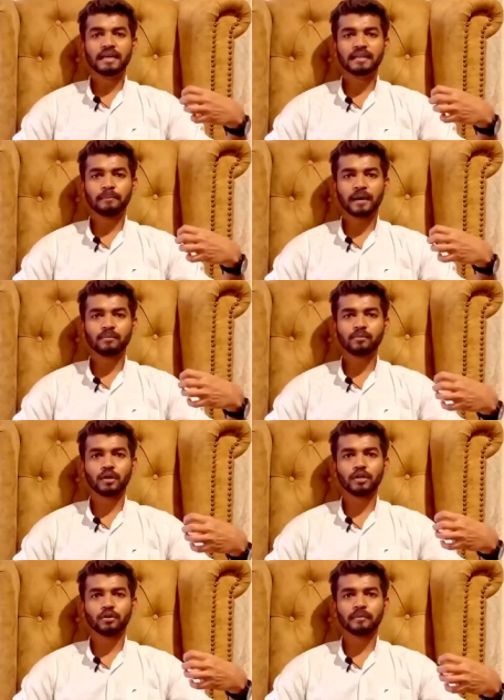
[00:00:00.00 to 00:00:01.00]
இந்த
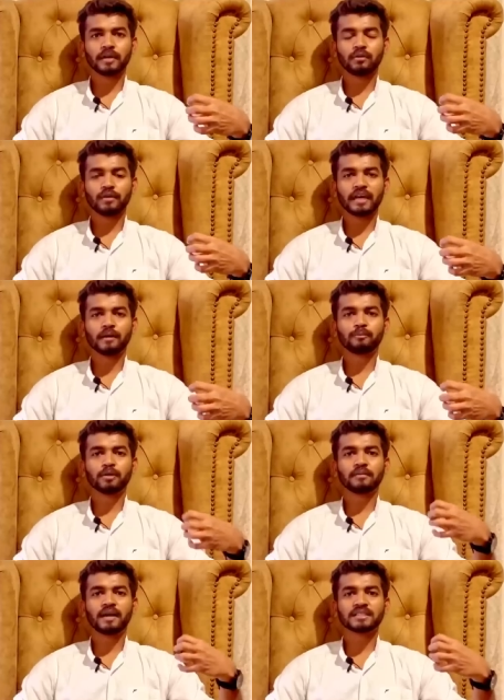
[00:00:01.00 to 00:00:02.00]
பரம்பொருள் யோகம் எனக்கூடிய
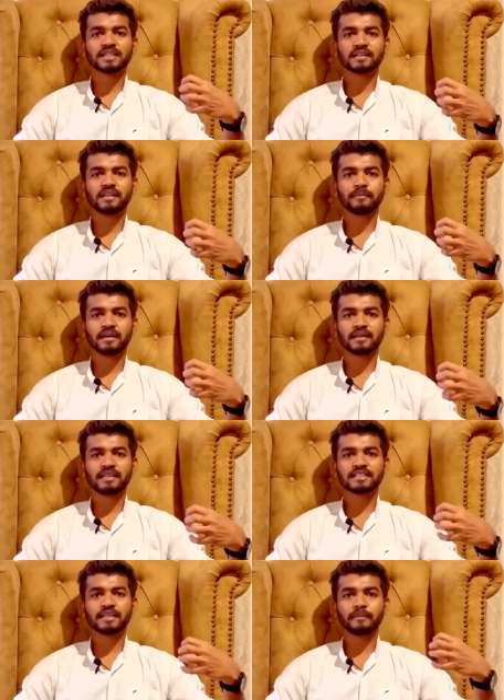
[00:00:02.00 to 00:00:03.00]
அற்புதமான சக்தி பெற்ற
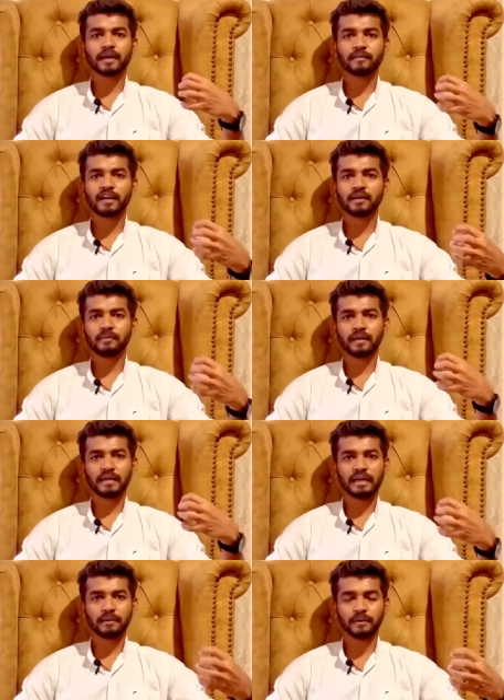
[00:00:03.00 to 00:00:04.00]
தீட்சையை பெற வேண்டும்
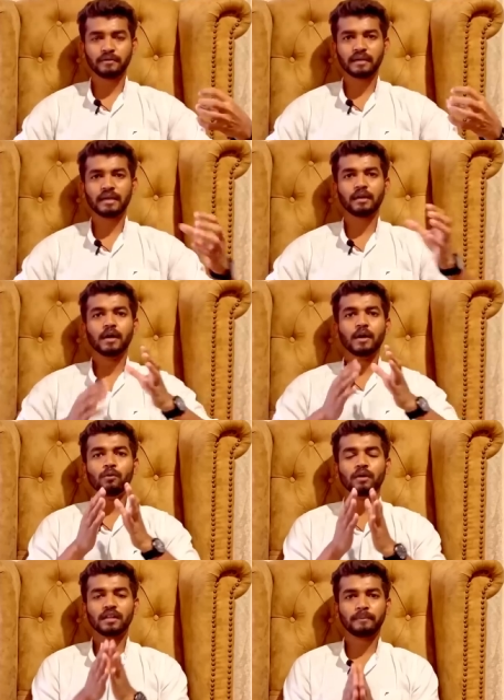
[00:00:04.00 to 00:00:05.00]
என்று நினைப்பவர்கள்
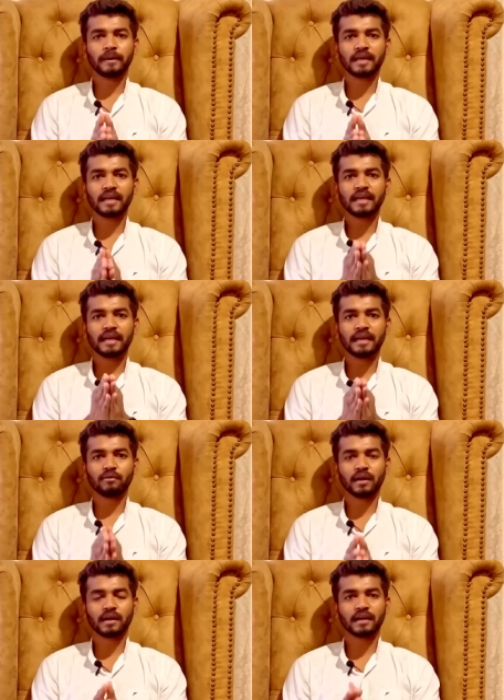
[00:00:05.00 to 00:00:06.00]
உங்களது பெயரை
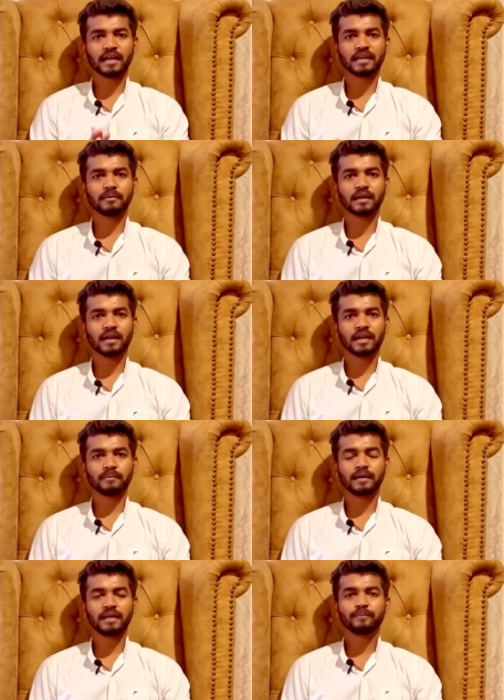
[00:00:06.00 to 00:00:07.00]
கீழே உள்ள காண்டாக்ட் நம்பர்
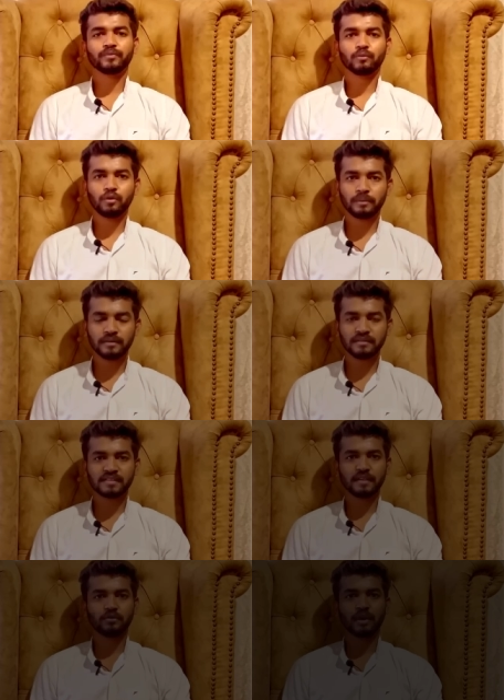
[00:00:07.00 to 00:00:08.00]
காண்டாக்ட் பண்ணி முன்பதிவு செய்து